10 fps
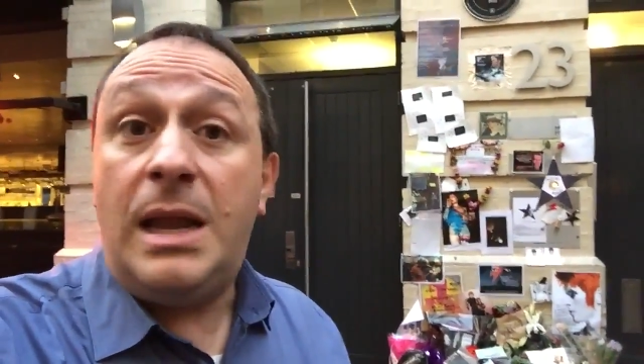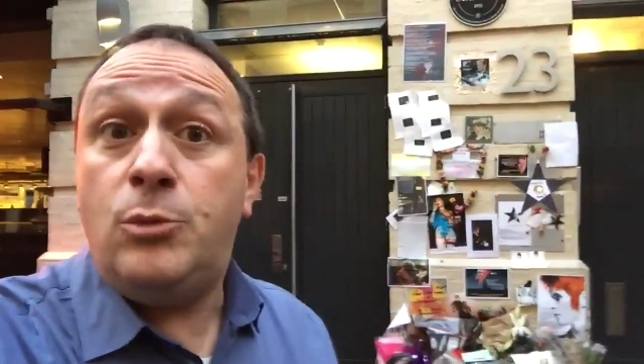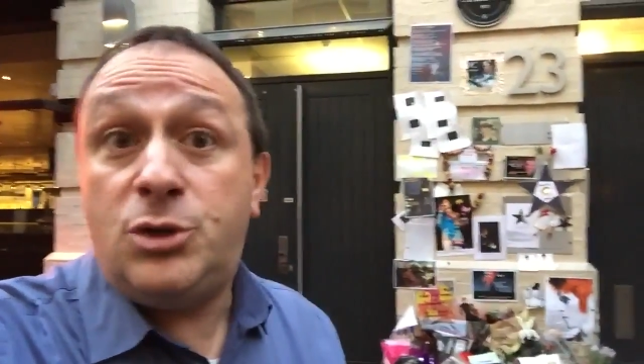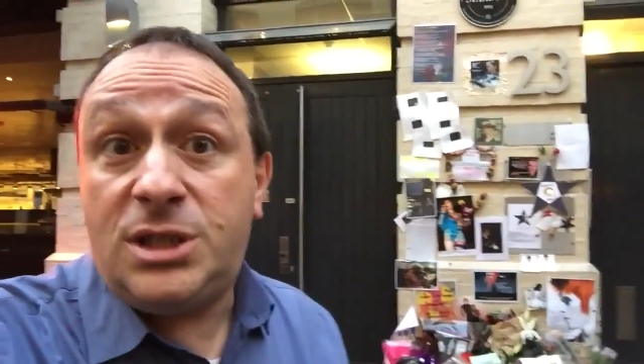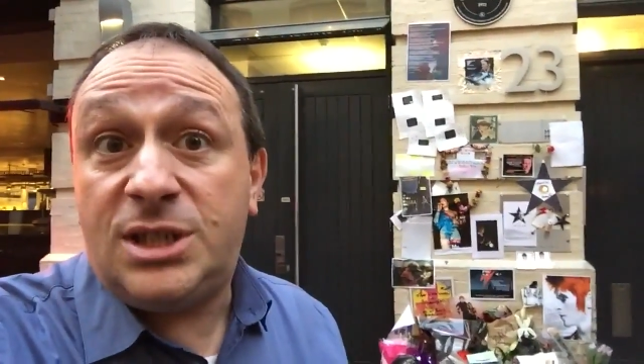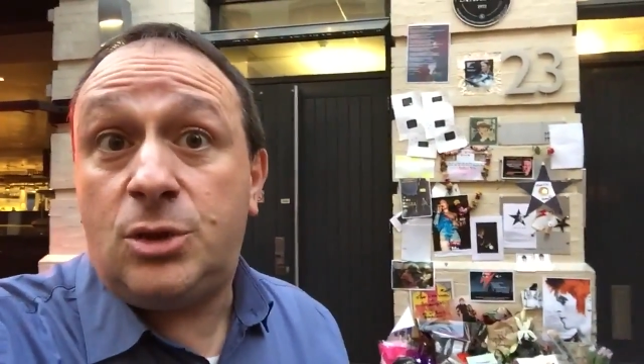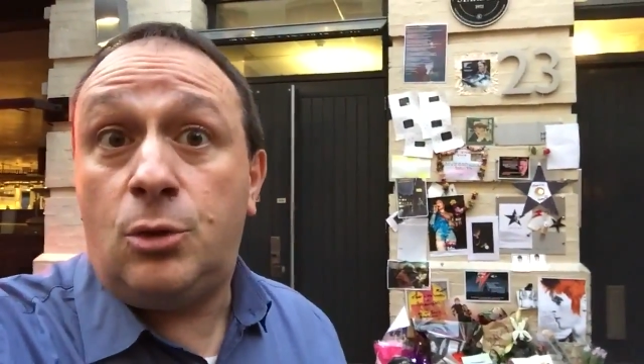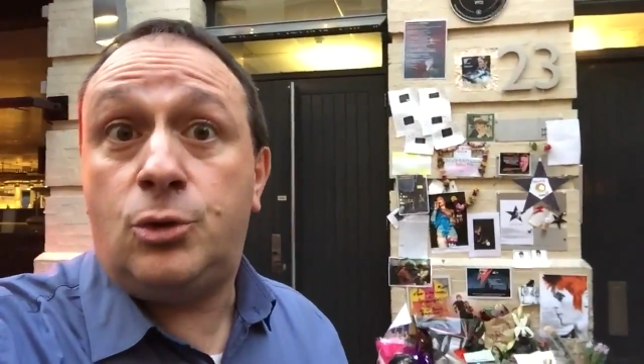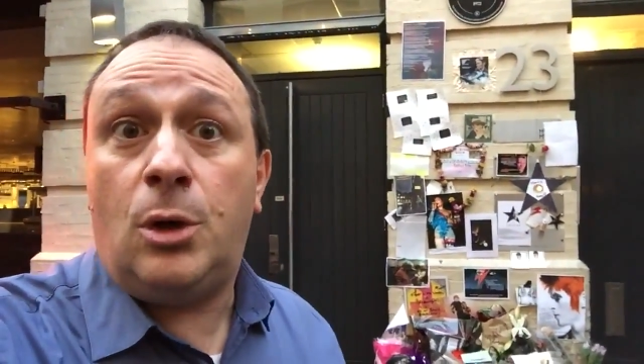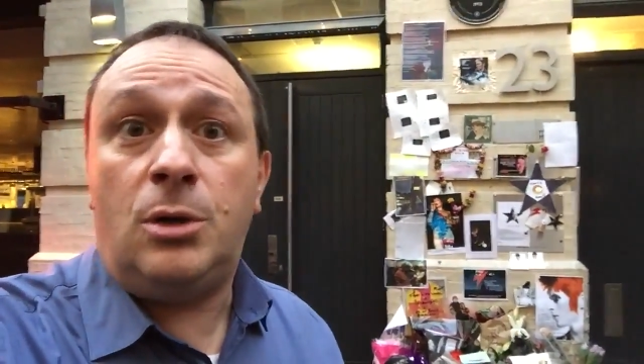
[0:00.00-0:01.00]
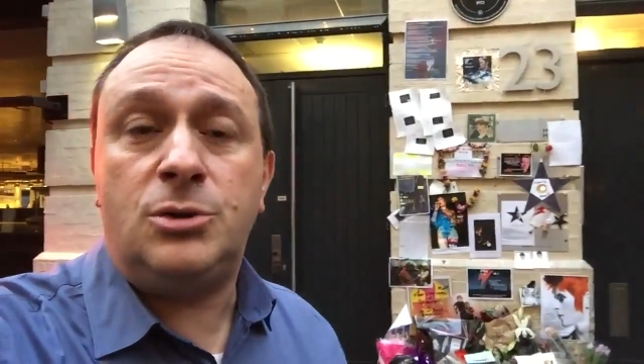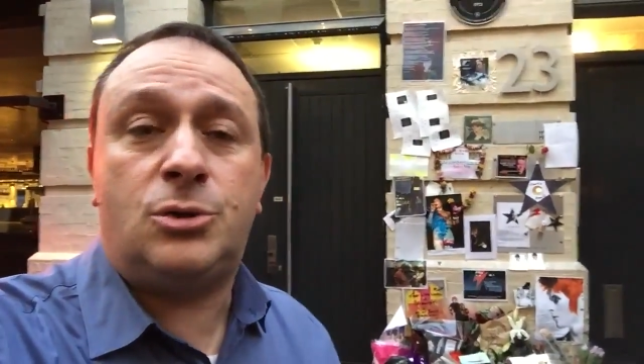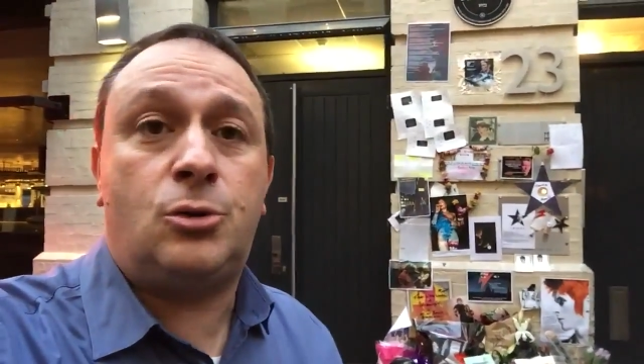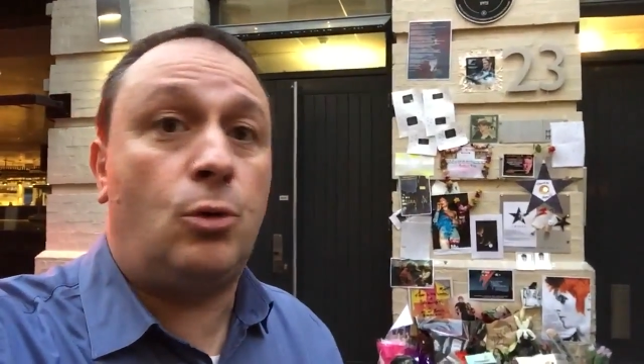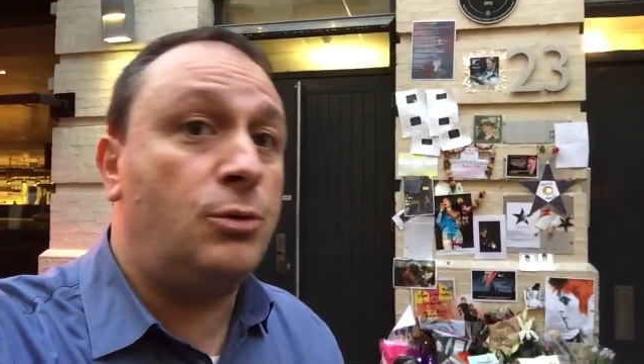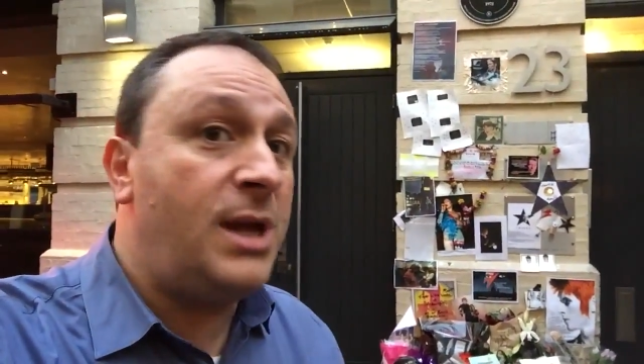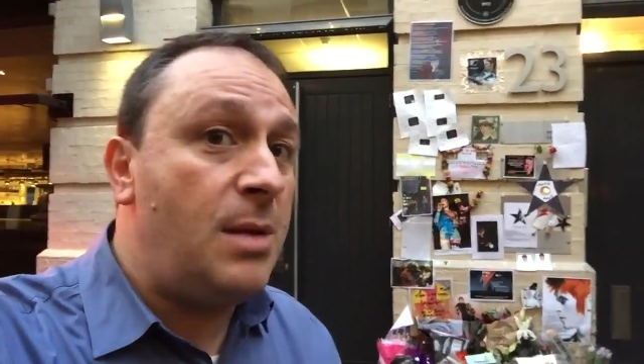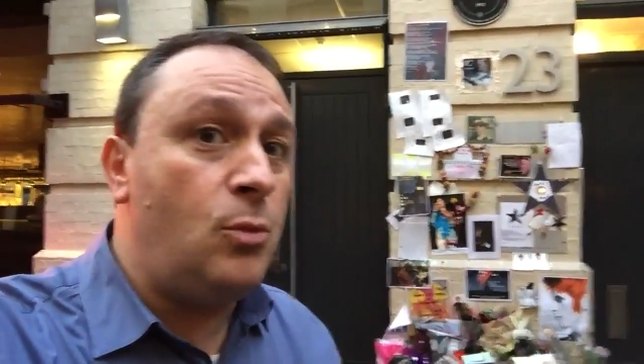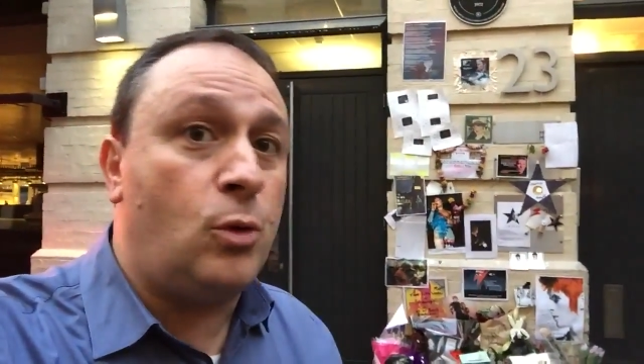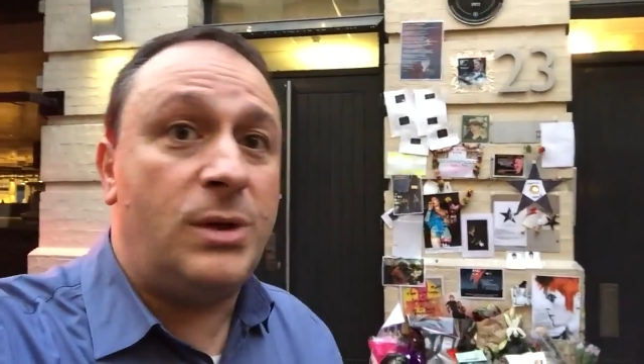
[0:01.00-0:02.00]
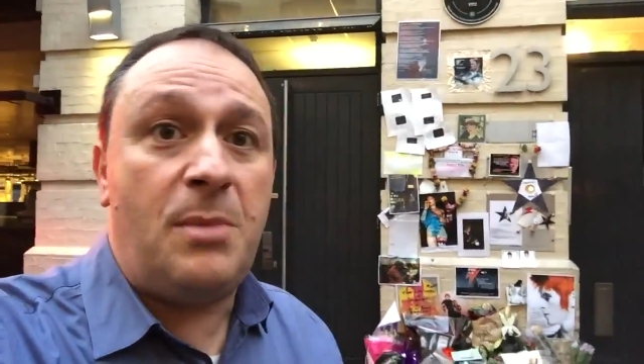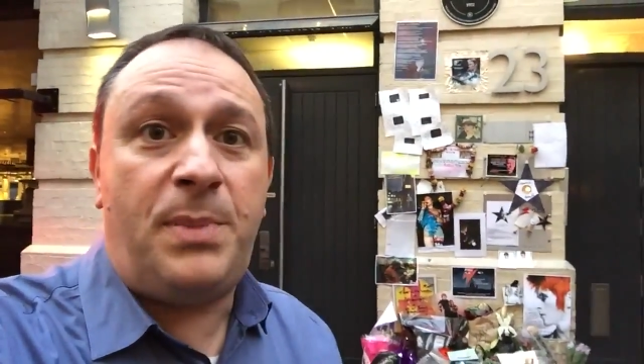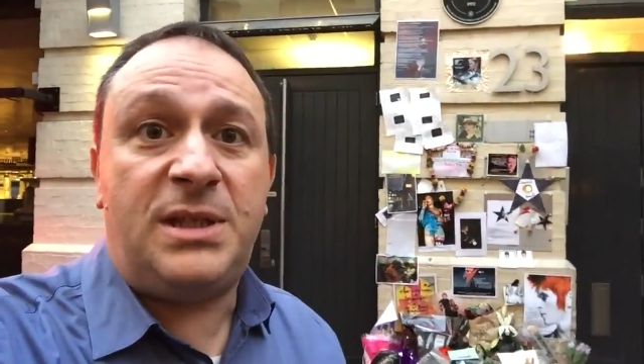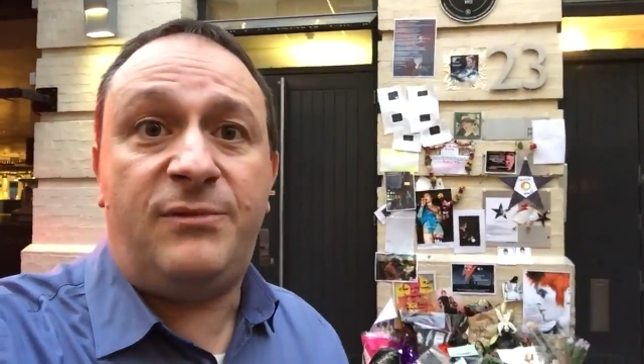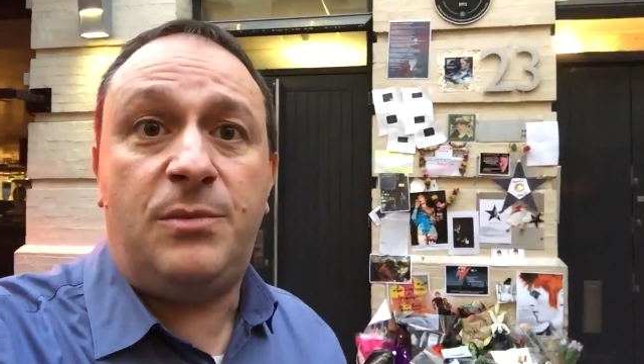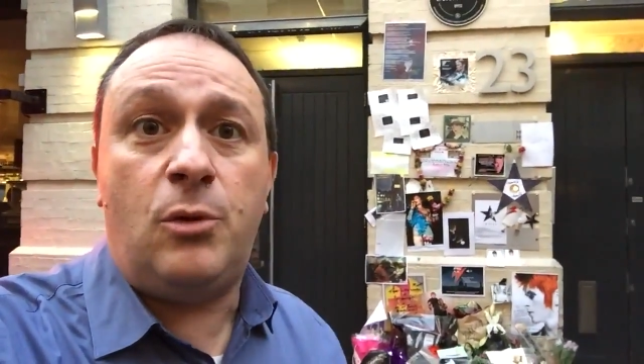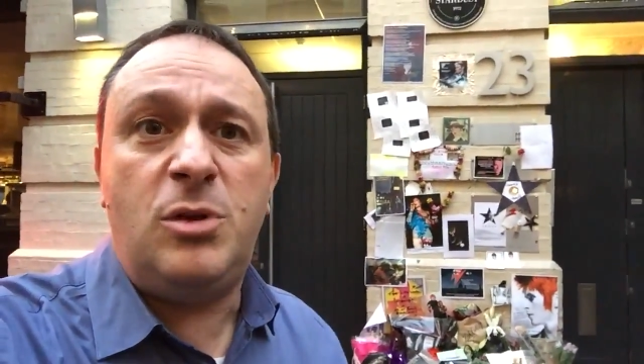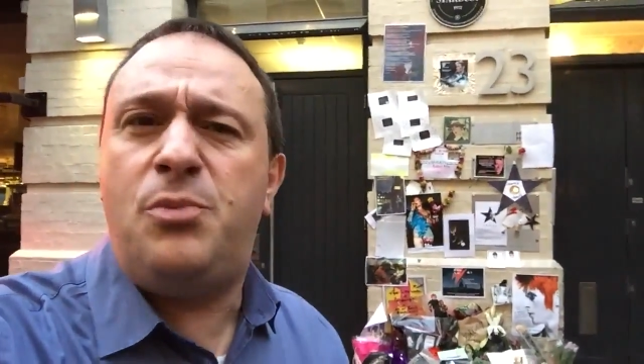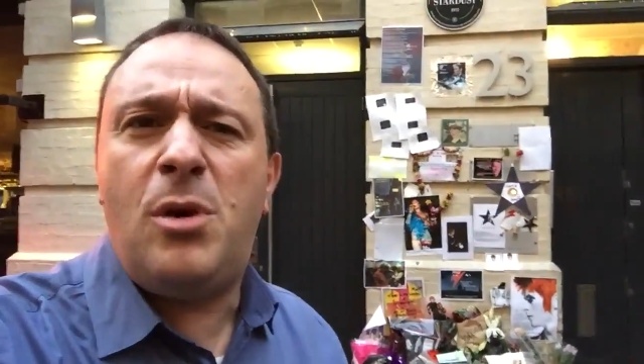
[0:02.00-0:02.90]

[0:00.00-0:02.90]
La musique ici en l'occurrence, qu'on aime ou qu'on n'aime pas David Bowie,